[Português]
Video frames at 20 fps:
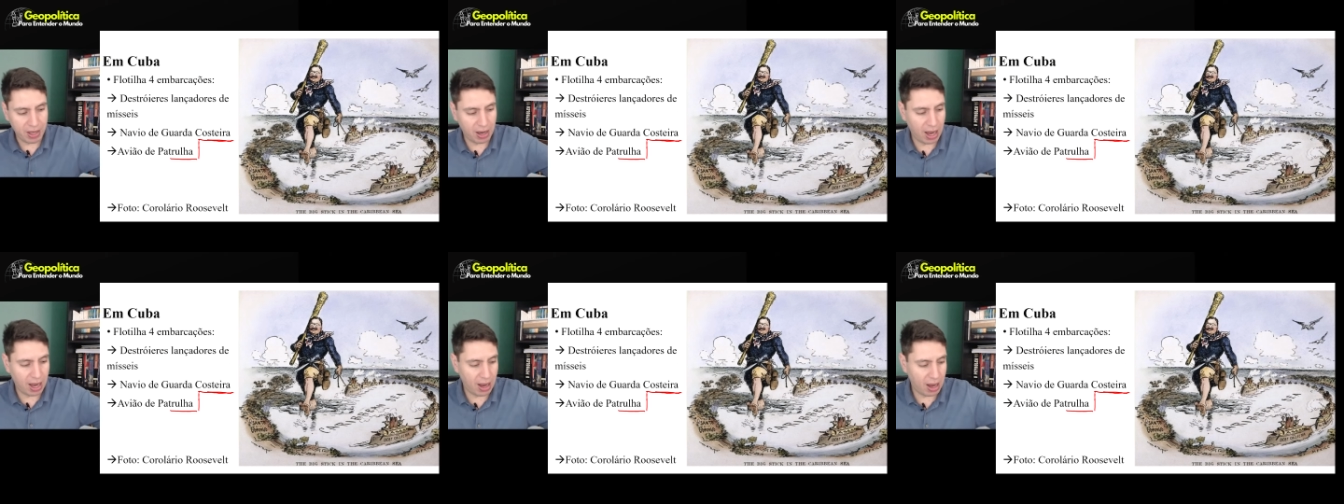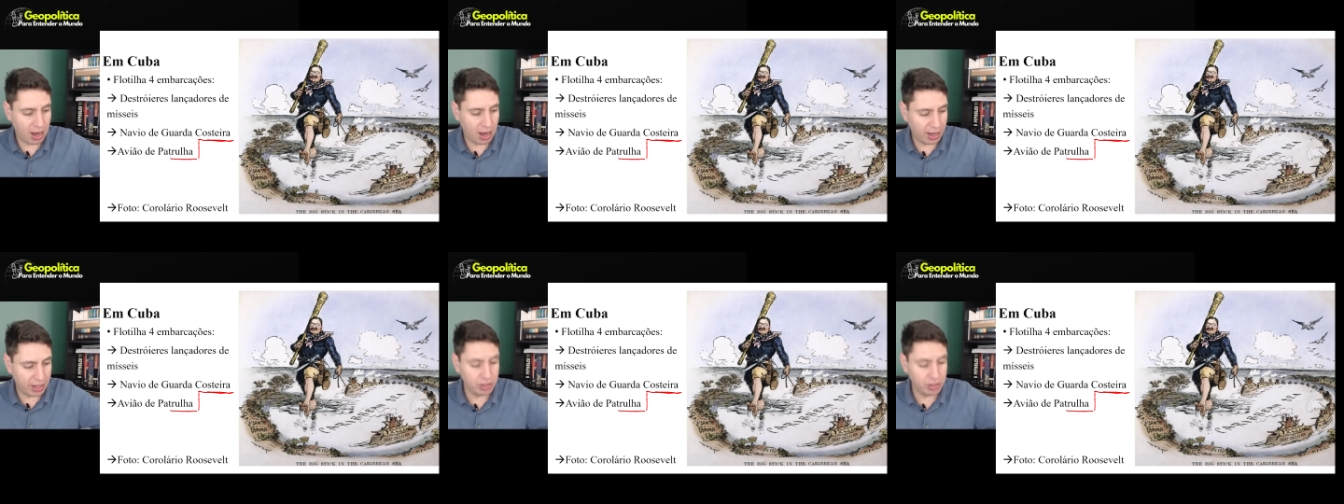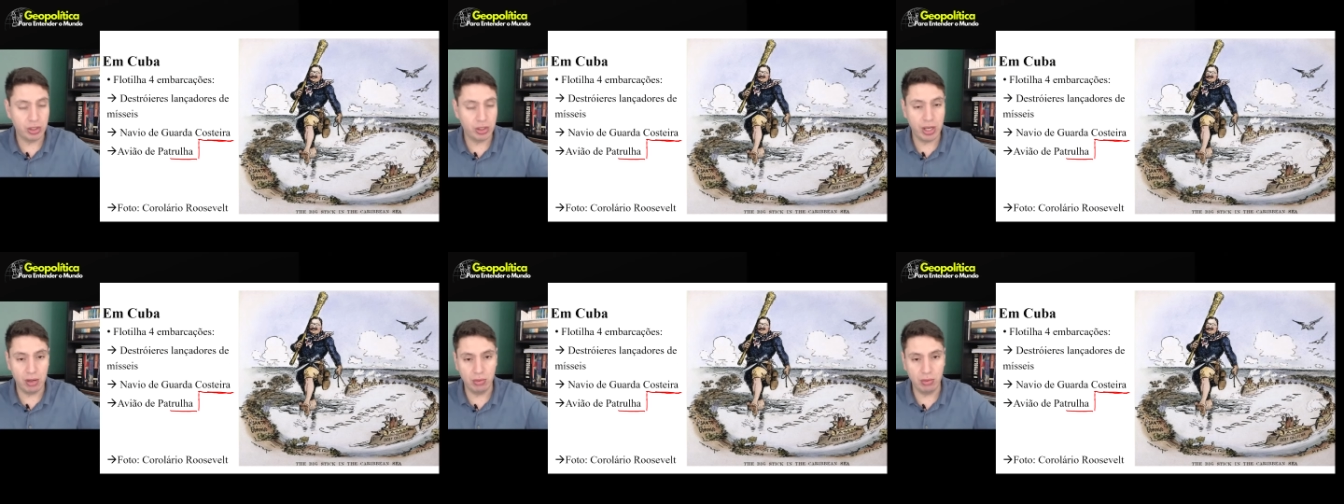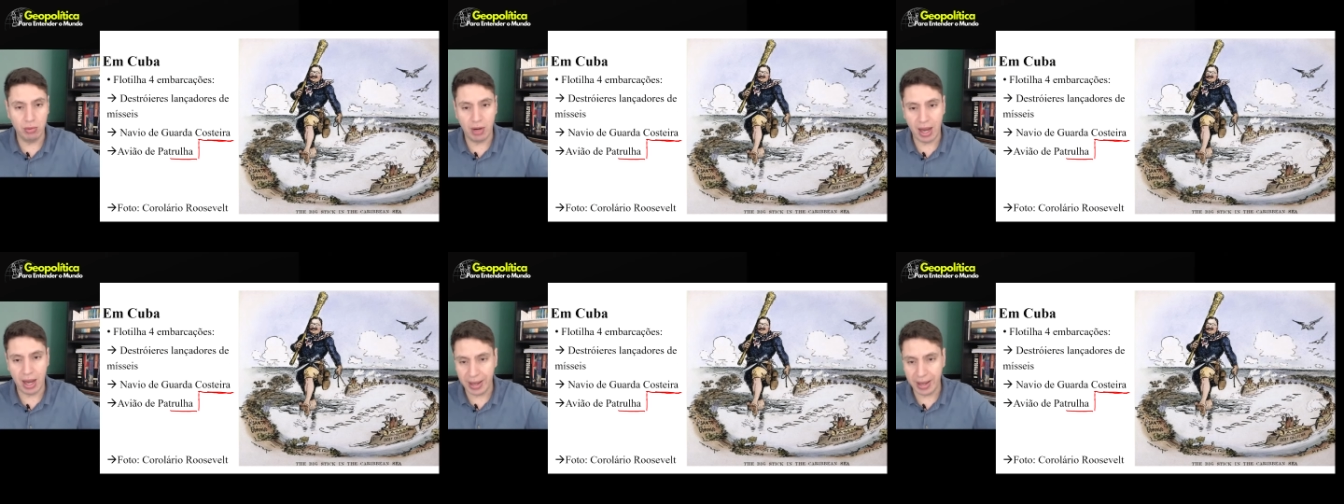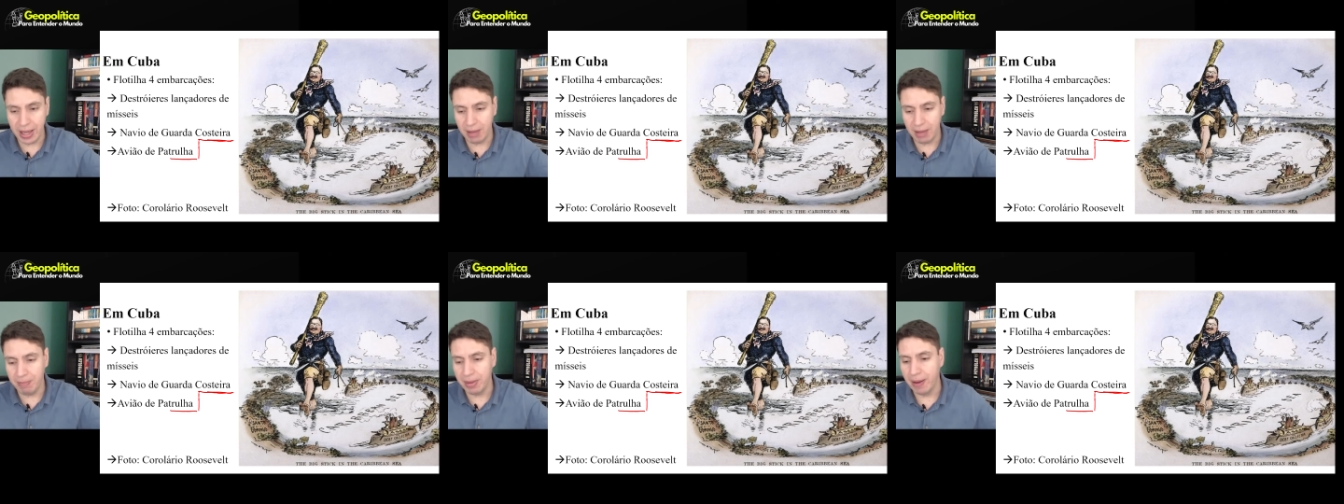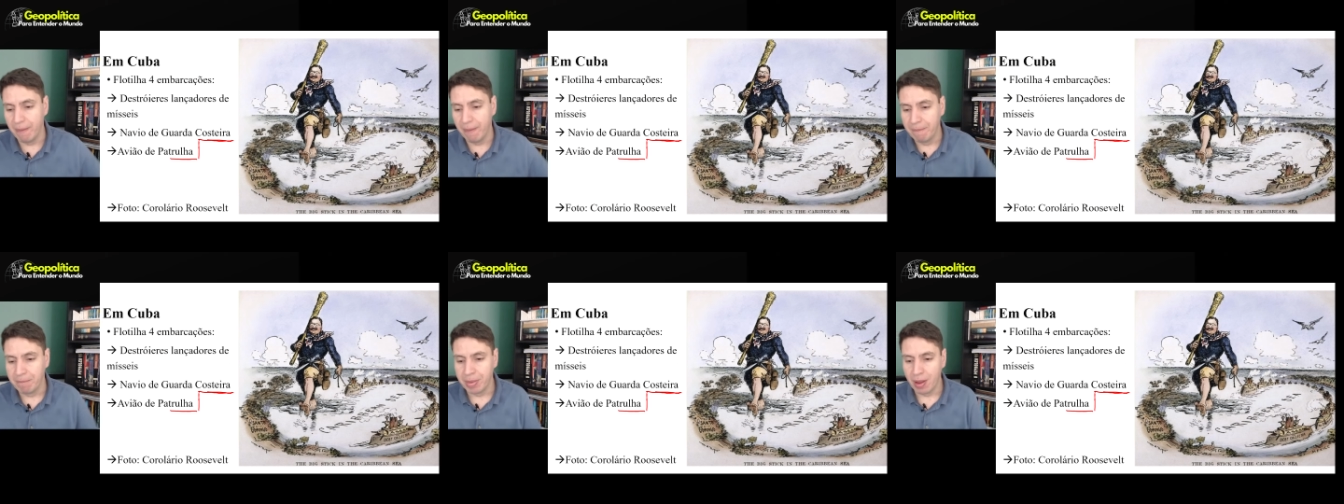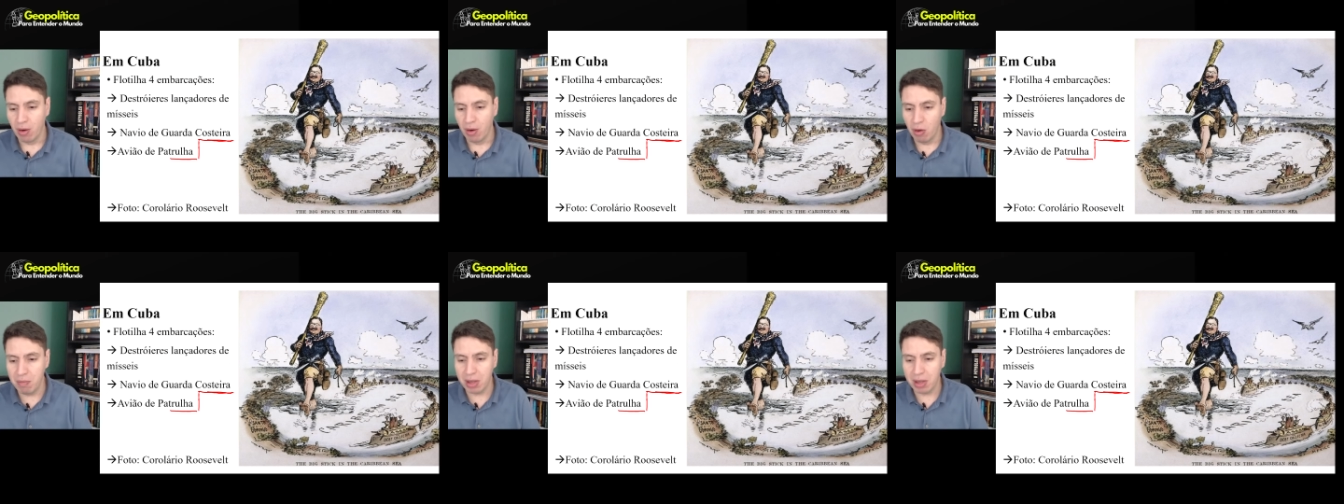a região do Caribe,
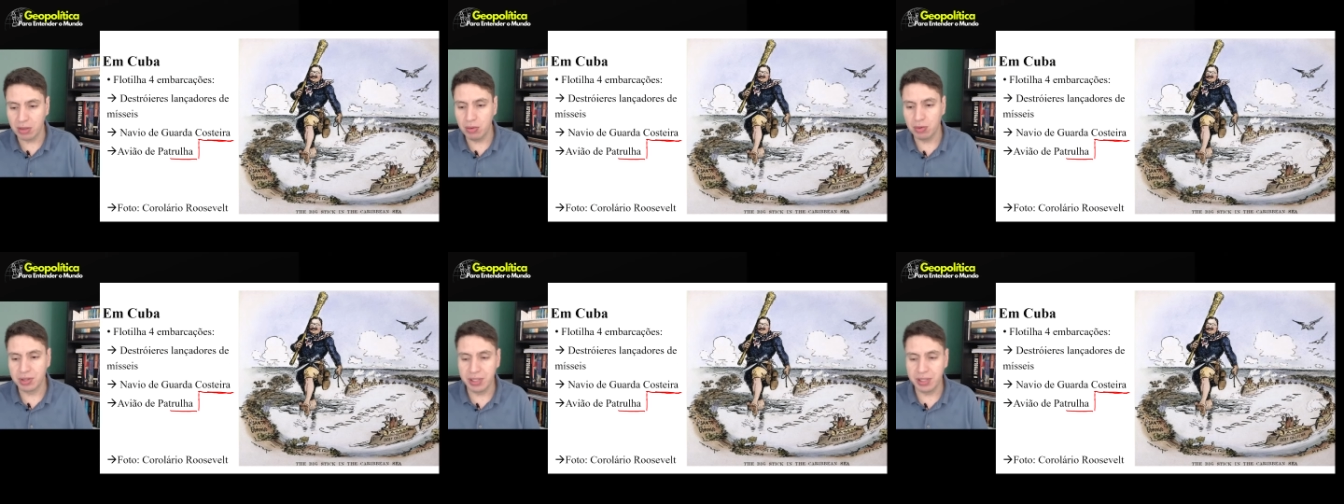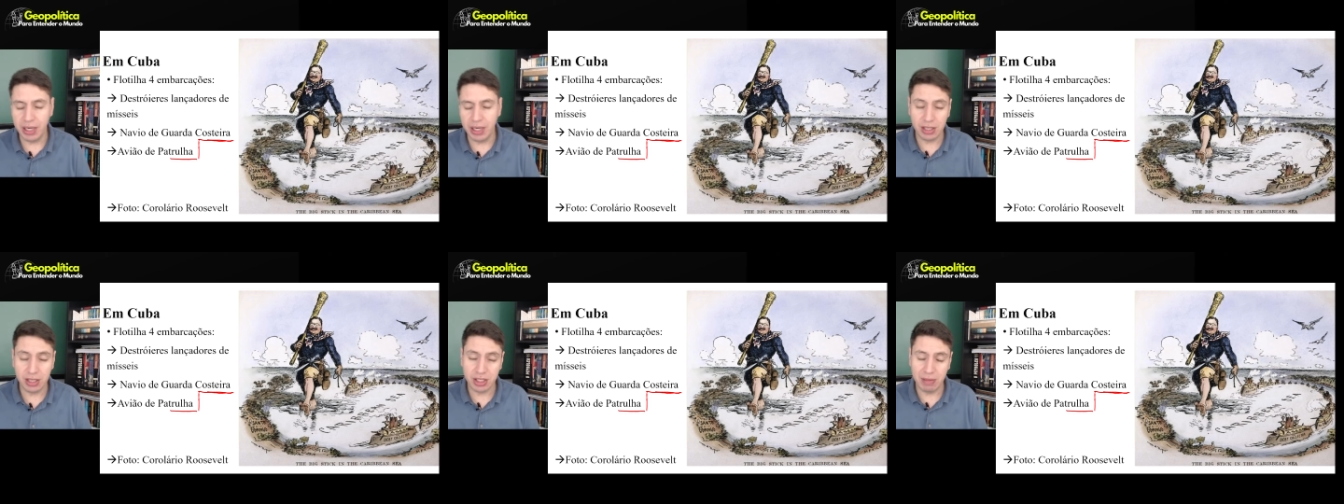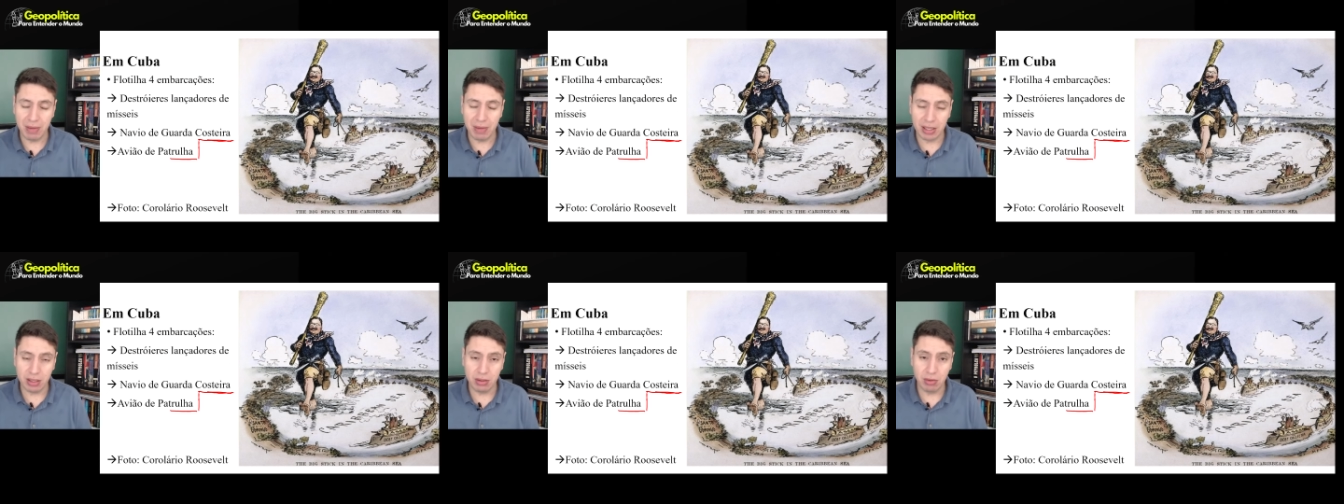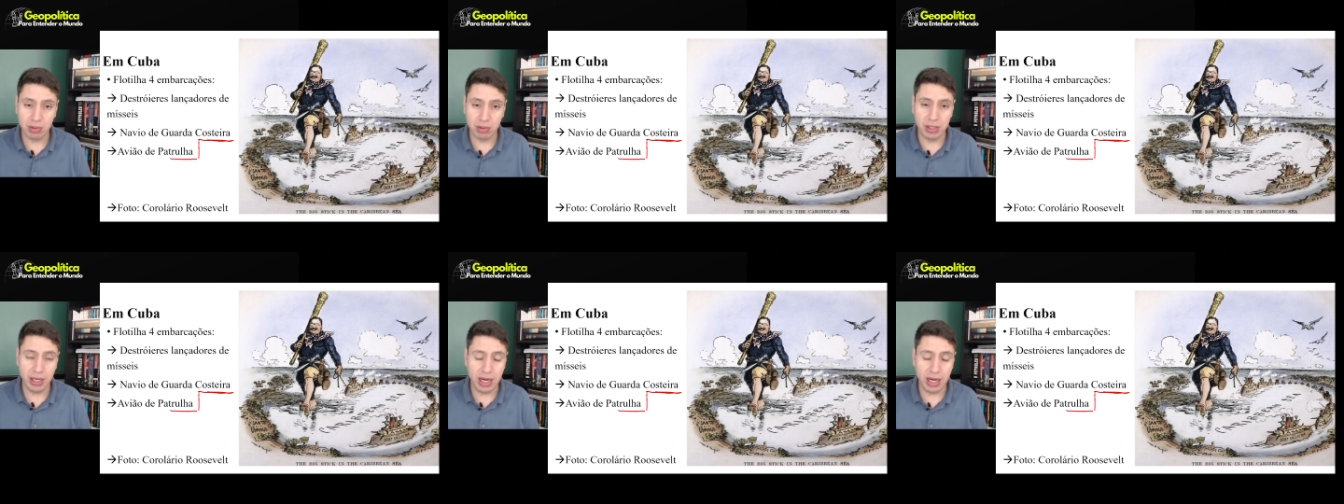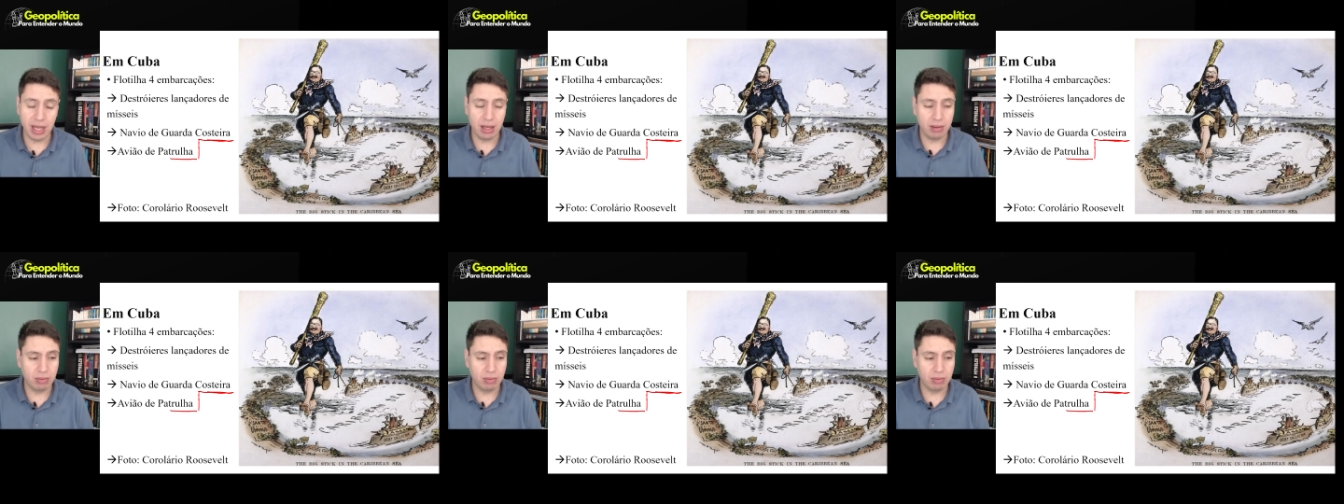uma doutrina chamada doutrina